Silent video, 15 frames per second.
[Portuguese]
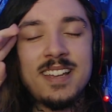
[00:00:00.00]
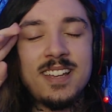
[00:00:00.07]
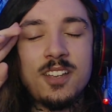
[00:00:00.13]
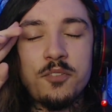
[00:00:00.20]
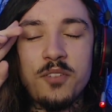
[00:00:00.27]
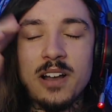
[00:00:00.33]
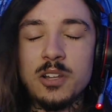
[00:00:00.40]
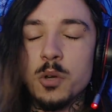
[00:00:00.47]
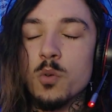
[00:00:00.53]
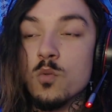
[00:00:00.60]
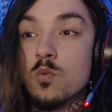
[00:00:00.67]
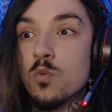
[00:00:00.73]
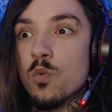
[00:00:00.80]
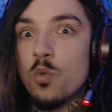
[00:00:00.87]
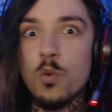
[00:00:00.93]
E
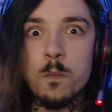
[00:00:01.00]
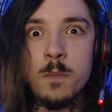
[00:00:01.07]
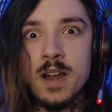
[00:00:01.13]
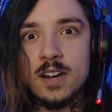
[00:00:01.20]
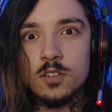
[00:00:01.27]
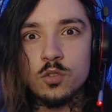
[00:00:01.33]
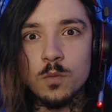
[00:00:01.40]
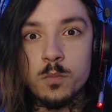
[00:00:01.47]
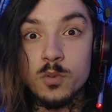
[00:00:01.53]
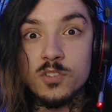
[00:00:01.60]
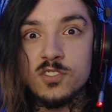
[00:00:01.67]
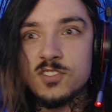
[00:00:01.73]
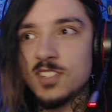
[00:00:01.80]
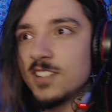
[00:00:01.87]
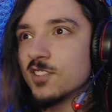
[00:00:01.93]
falou, o coberto por
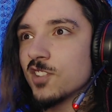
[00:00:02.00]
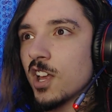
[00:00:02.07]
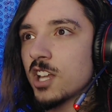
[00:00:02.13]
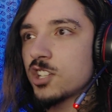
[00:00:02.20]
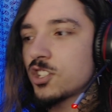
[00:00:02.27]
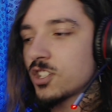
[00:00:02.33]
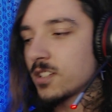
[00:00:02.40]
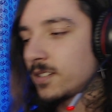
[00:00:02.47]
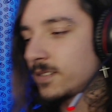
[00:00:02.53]
cinzas.